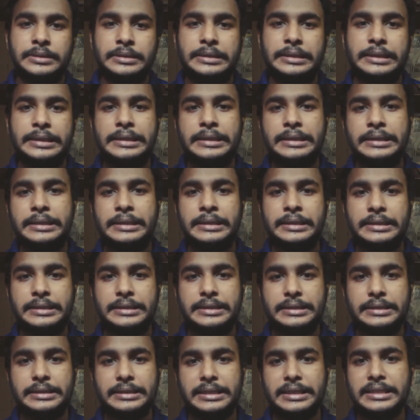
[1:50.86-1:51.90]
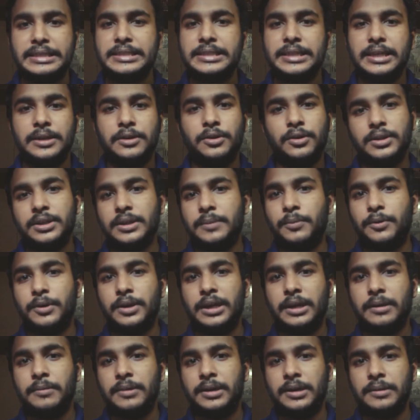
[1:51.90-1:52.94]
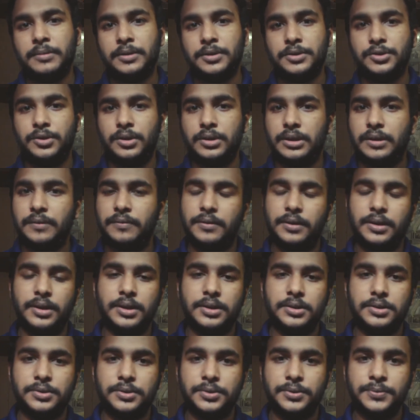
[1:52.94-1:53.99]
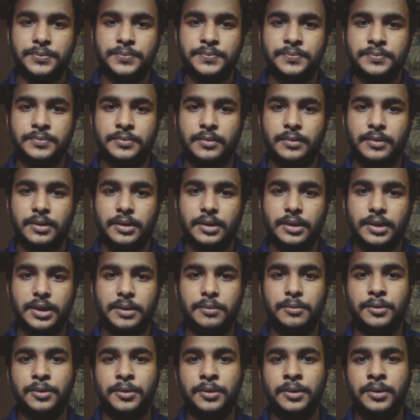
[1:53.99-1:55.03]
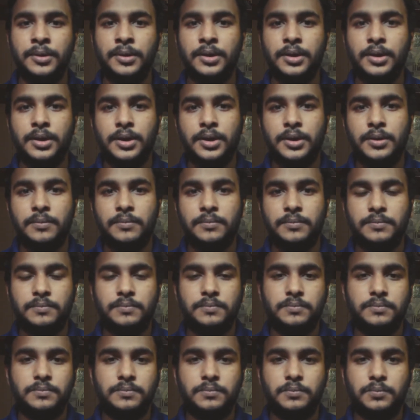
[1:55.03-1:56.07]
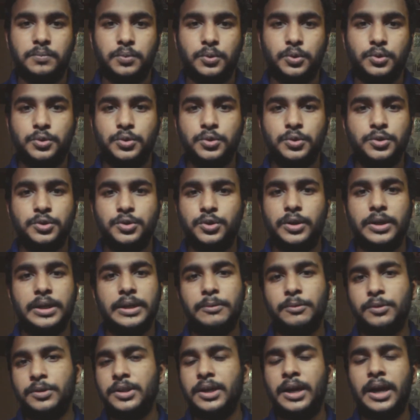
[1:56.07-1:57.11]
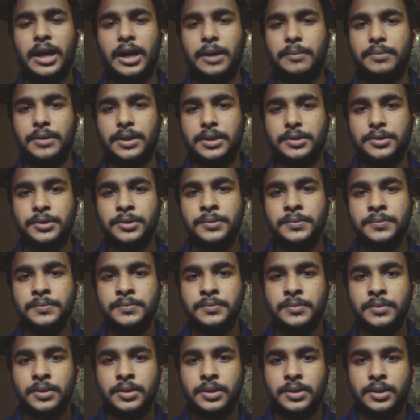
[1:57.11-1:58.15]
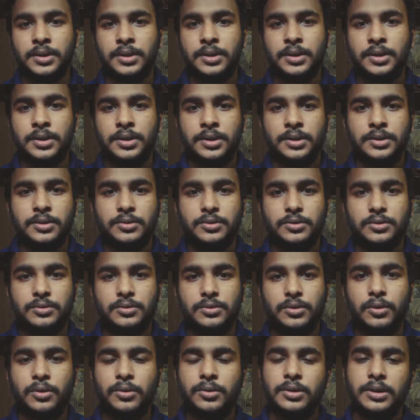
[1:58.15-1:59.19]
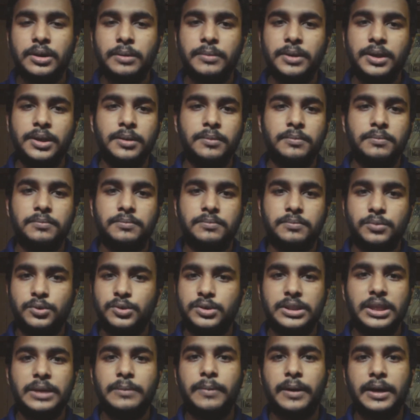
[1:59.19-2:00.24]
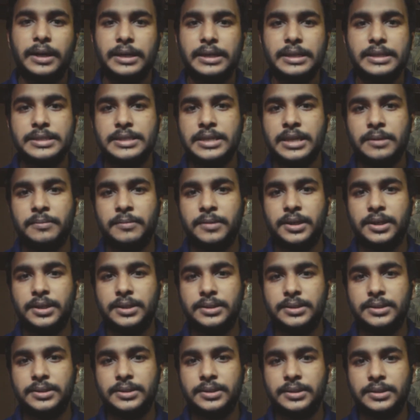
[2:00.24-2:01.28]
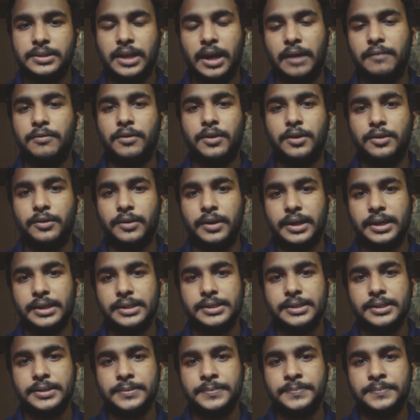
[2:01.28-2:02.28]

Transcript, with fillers: ঠিক তিন চার ঘন্টা পরে আমার আবার জ্বরটা ফিরে আসতো এবং প্রচুর শরীরের মধ্যে খারাপ লাগতো তখন আমি বুঝতেই পারিনি যে আমার টাইফয়েড হয়ে গেছে